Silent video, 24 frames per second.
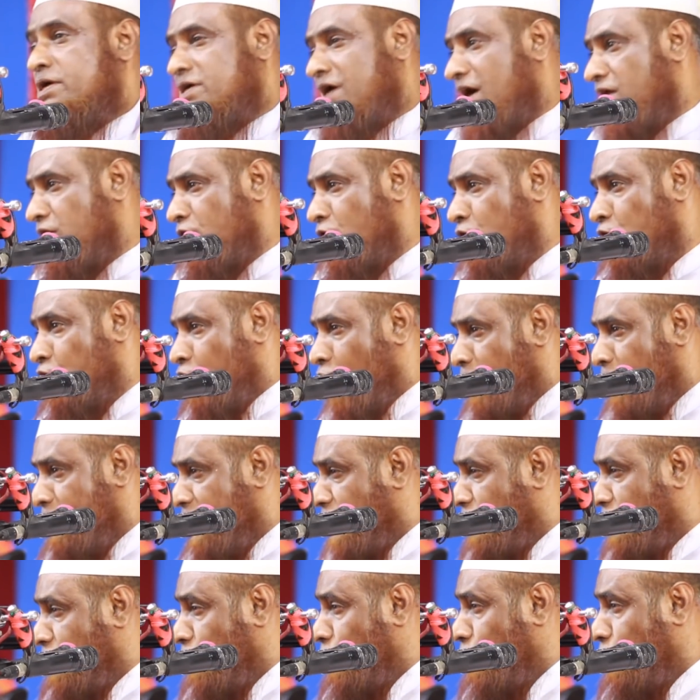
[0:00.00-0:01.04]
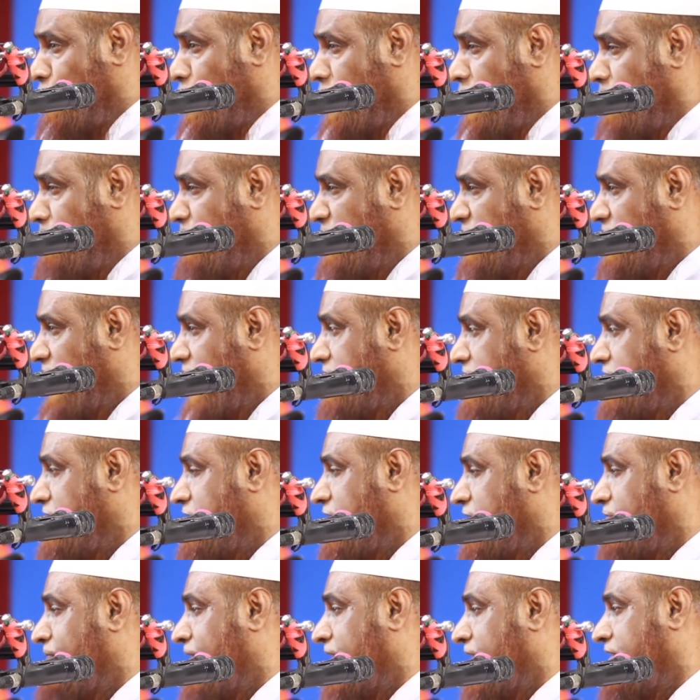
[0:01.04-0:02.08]
কারণ নবী কোনোদিন বিদায়
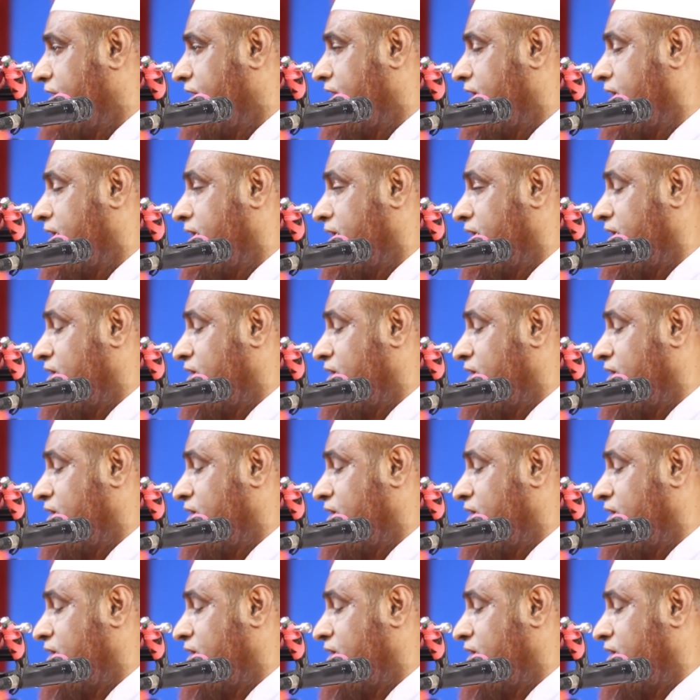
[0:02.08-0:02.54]
নিতে পারে না